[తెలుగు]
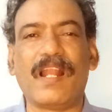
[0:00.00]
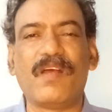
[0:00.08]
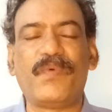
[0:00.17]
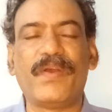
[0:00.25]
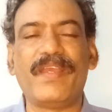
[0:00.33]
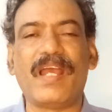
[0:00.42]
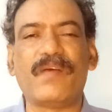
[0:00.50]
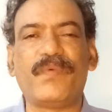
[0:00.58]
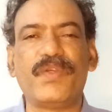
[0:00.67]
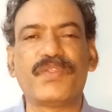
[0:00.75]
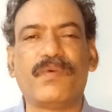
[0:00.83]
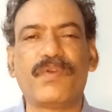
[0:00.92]
నలభై
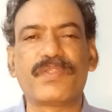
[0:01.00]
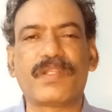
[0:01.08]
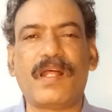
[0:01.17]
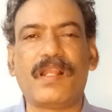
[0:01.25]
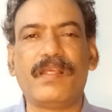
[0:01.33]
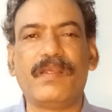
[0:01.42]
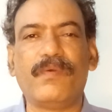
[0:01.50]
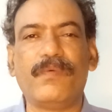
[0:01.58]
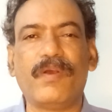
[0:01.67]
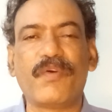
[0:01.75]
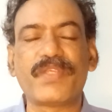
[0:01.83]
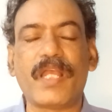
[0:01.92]
యాభై సంవత్సరాల
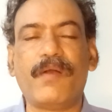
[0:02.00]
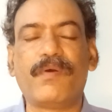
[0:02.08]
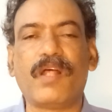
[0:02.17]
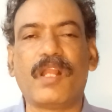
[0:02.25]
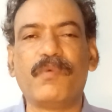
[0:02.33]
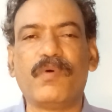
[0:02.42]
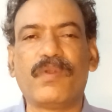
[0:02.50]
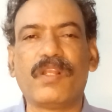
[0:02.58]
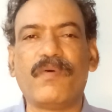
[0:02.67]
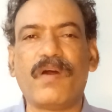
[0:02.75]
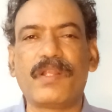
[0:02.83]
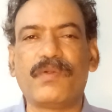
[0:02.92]
వ్యవసాయంలో అనుభవం
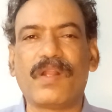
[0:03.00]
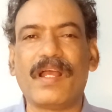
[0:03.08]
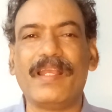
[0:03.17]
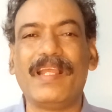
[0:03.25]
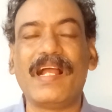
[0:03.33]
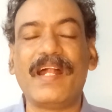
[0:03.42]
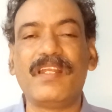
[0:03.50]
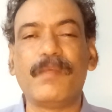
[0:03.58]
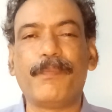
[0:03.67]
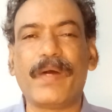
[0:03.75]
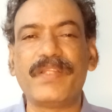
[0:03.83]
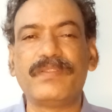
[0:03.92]
ఉన్నవారు కూడా ఇలాంటి
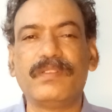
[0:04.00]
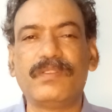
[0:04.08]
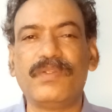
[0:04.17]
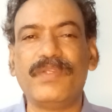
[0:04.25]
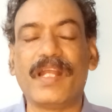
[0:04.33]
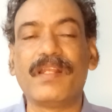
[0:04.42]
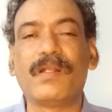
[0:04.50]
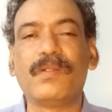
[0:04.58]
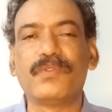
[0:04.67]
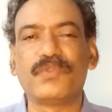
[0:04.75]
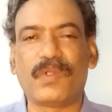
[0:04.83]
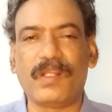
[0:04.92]
పరిస్థితులు
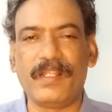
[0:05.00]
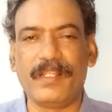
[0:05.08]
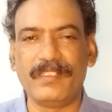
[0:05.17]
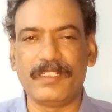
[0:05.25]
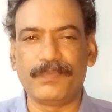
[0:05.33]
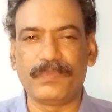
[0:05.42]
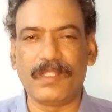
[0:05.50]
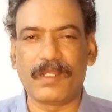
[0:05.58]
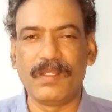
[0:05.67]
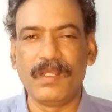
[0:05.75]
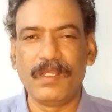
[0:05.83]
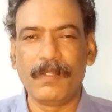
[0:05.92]
ఎన్నడూ చూడలేదని
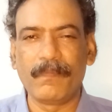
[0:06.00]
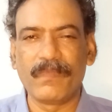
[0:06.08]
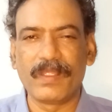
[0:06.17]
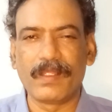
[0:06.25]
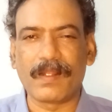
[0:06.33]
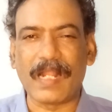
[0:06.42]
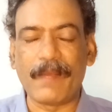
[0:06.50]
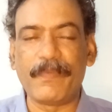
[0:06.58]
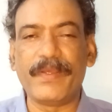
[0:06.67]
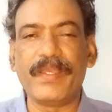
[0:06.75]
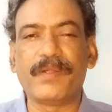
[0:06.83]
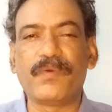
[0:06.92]
చెప్తున్నారు
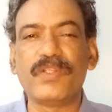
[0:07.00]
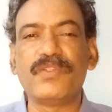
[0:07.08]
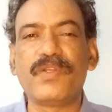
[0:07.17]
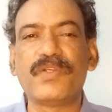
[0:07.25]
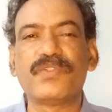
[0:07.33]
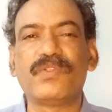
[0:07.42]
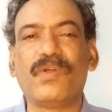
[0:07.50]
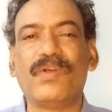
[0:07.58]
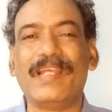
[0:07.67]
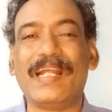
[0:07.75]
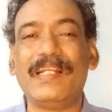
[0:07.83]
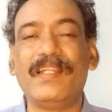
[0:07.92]
రాబోయే కొద్ది రోజుల్లో
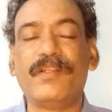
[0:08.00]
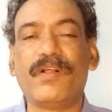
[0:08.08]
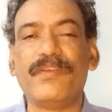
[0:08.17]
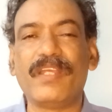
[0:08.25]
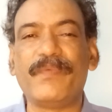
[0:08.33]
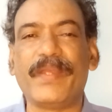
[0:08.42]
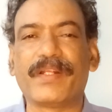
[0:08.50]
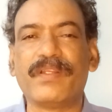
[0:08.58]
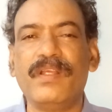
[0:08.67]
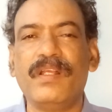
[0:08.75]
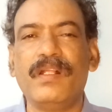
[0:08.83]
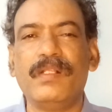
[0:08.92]
ఎల్నినో ఎఫెక్ట్
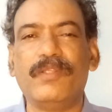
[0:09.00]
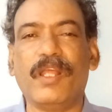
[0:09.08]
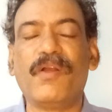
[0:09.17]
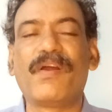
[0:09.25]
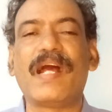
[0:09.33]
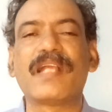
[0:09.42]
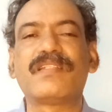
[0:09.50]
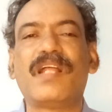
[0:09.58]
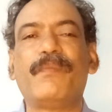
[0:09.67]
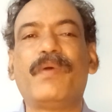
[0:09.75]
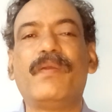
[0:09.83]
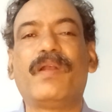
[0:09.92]
తెలుగు
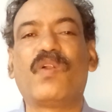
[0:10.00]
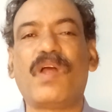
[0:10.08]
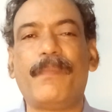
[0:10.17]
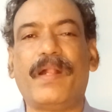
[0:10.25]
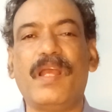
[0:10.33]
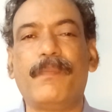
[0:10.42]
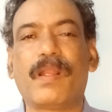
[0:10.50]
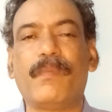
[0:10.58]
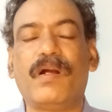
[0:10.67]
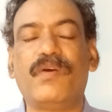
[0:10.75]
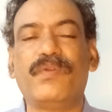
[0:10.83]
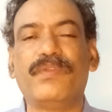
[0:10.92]
రాష్ట్రాలపై కూడా పడే
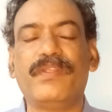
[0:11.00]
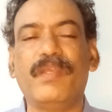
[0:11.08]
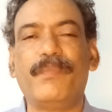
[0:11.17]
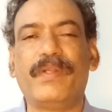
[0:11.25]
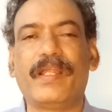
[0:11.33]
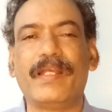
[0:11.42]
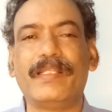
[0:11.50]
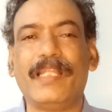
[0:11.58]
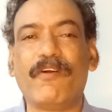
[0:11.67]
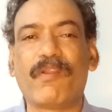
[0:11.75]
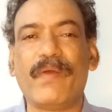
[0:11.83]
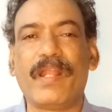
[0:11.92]
ప్రభావం ఉంది ఇప్పటికే
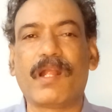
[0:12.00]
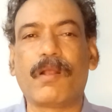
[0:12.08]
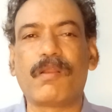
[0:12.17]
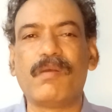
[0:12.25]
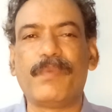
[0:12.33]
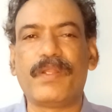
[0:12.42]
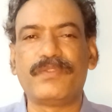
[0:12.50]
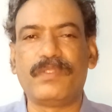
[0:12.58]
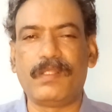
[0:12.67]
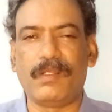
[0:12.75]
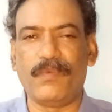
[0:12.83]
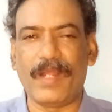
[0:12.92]
తీవ్రమైన కరువు
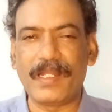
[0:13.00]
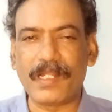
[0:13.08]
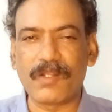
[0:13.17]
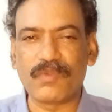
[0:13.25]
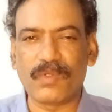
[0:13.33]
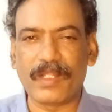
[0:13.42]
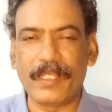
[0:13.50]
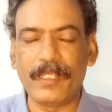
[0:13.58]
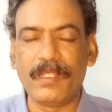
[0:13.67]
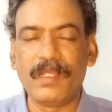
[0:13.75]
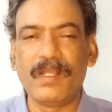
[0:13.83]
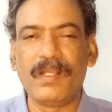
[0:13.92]
పరిస్థితులు వెంటాడుతున్నాయి
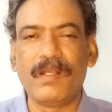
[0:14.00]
